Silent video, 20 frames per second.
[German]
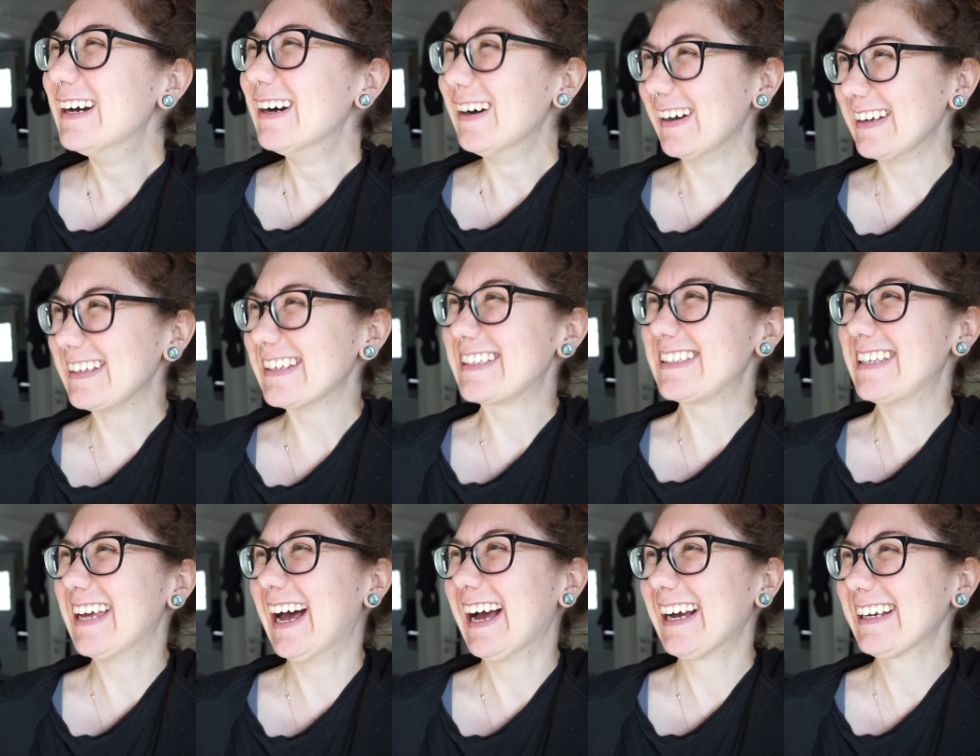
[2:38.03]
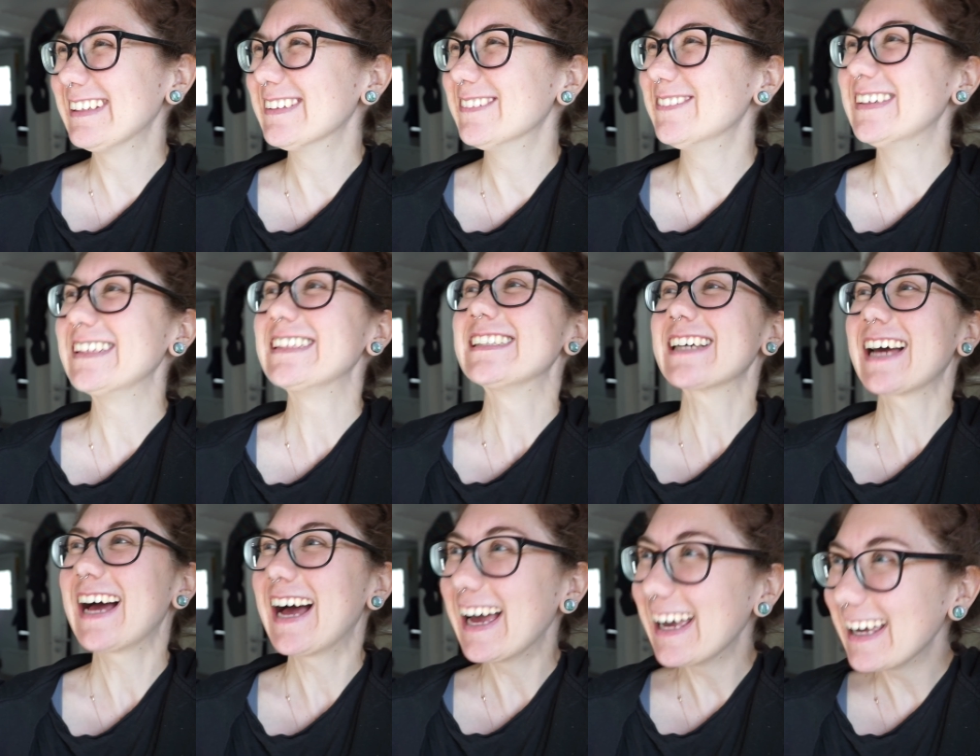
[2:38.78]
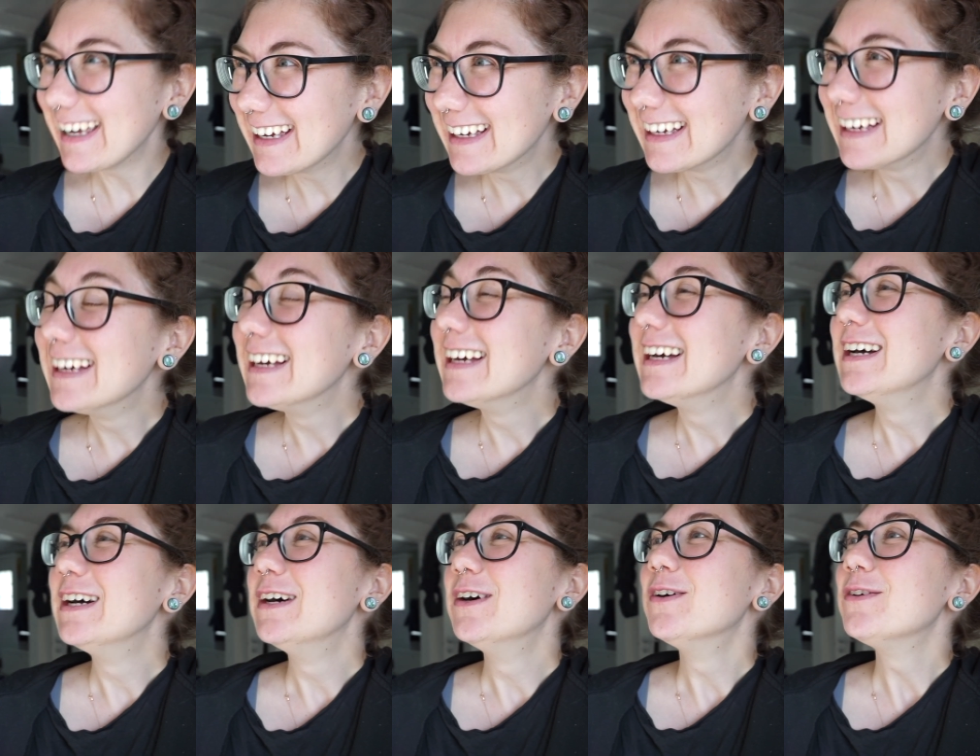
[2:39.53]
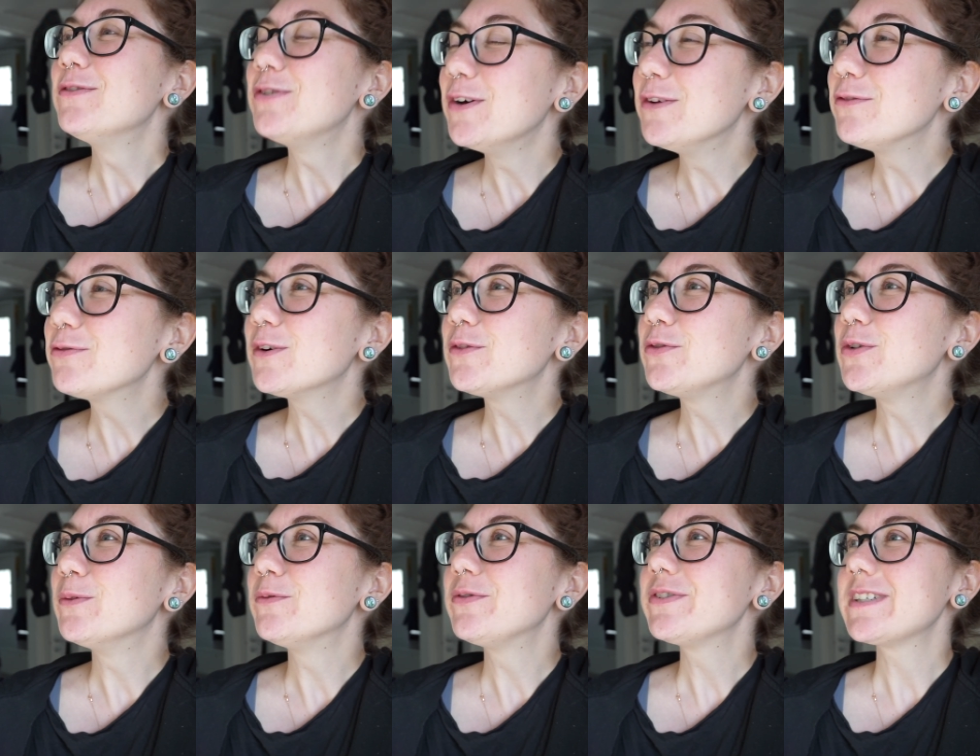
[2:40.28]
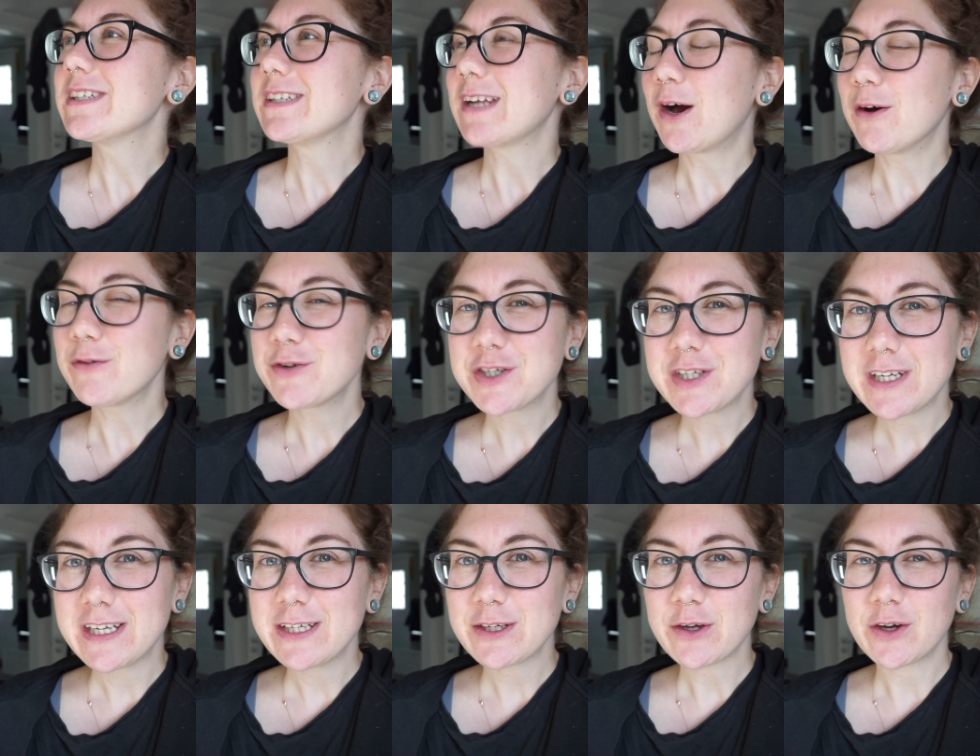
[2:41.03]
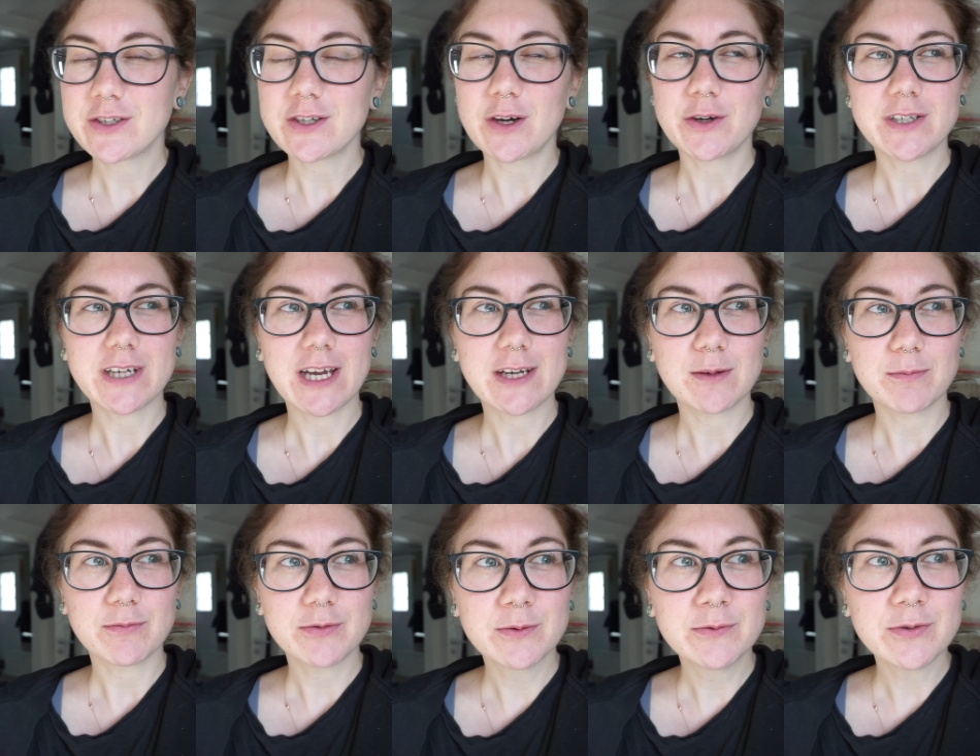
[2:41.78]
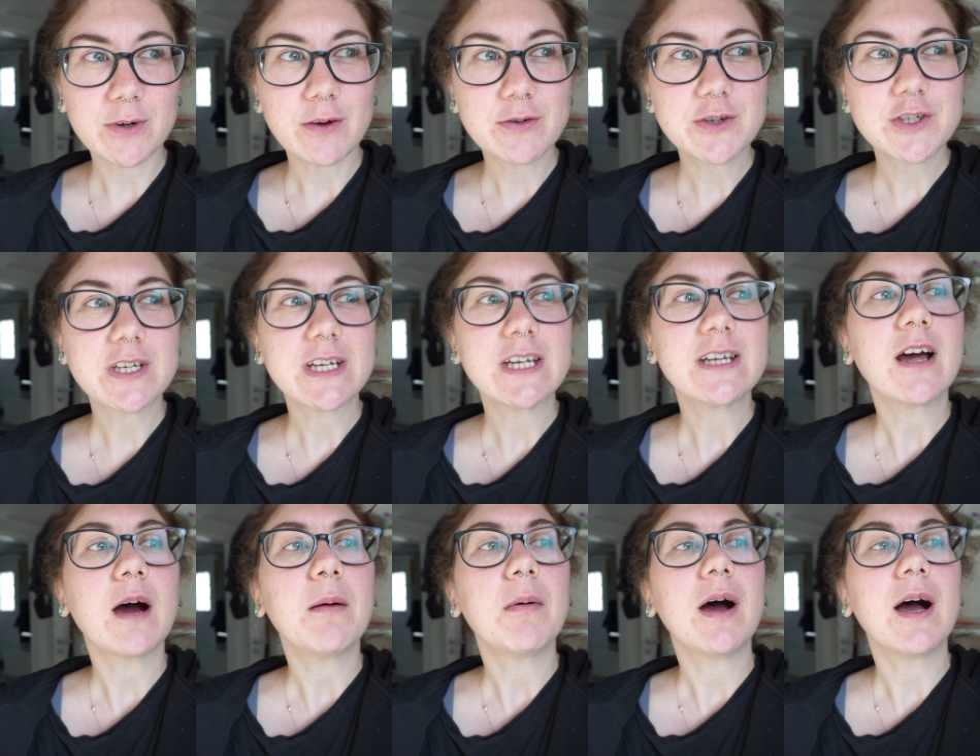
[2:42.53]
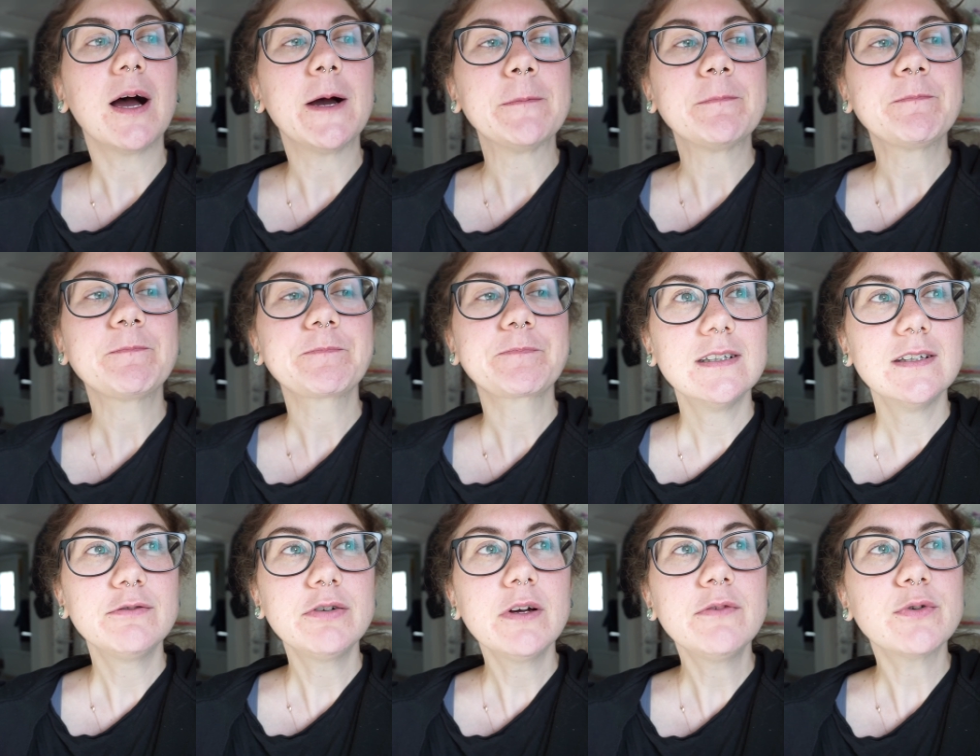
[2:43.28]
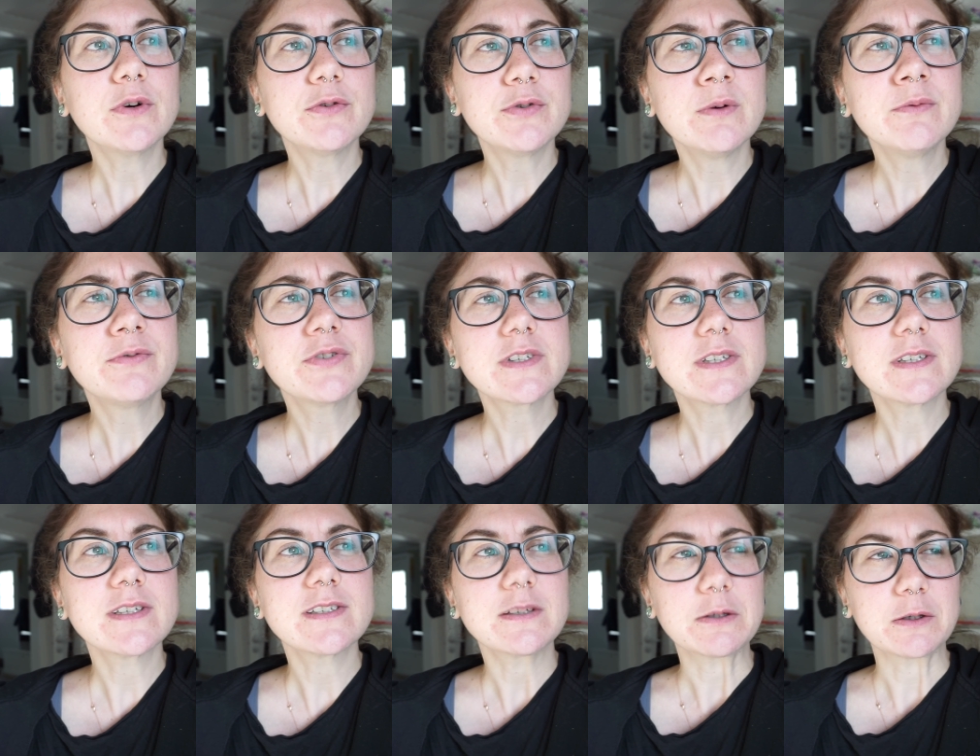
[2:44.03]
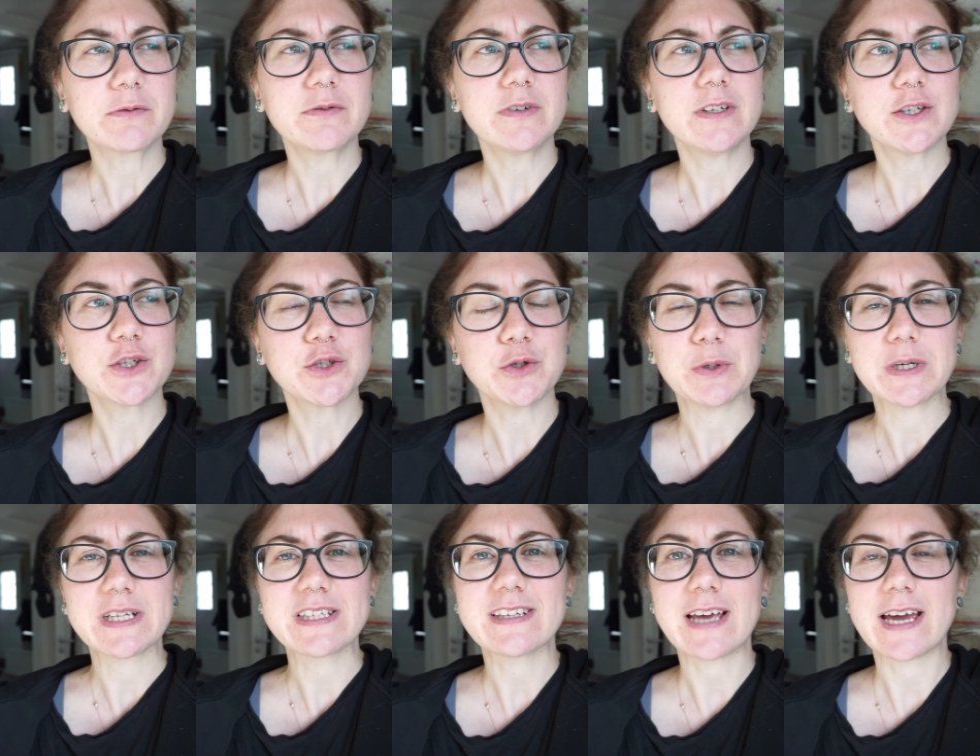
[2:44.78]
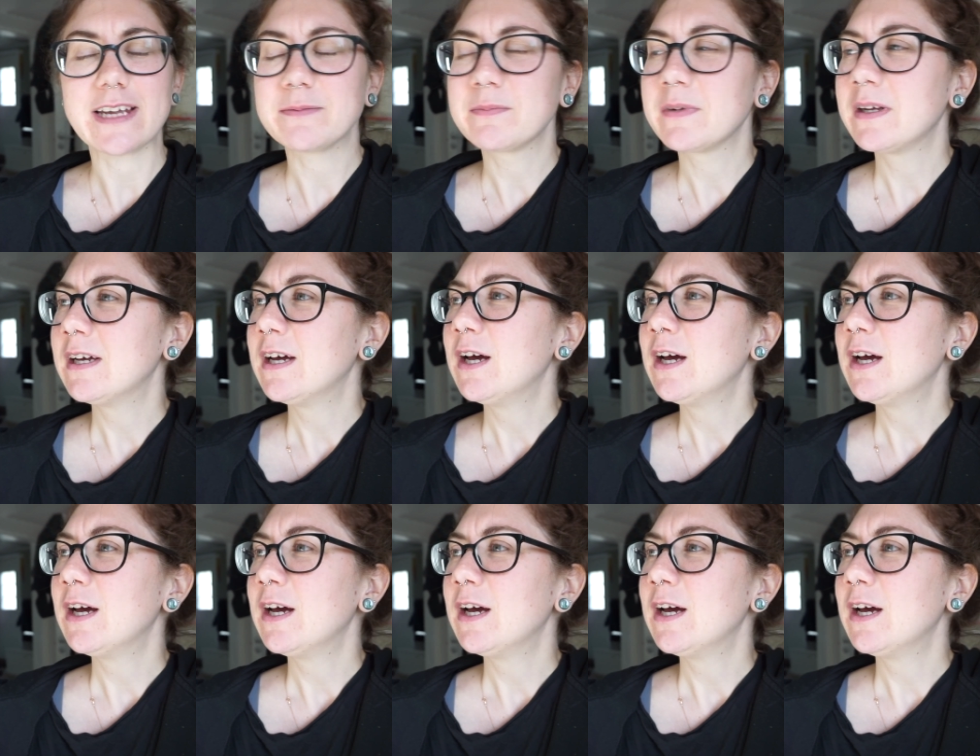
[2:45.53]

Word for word: Heute ist Tag Nummer drei. 5.15 Uhr aufstehen. Ich könnte auch direkt um 5 aufstehen, aber 5.15 Uhr ist irgendwie eine schöne Zeit.